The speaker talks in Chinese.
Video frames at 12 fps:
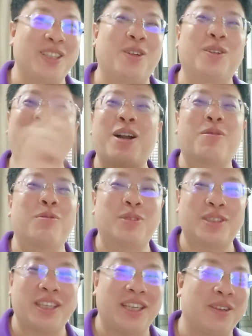从那个故
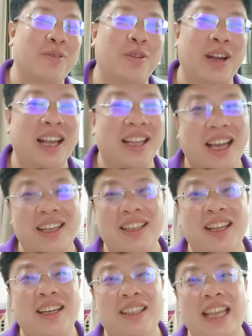事引过来，他
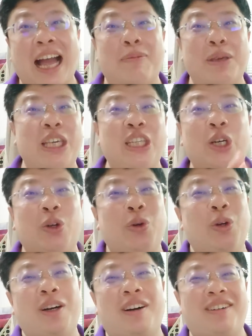的那个大批斗，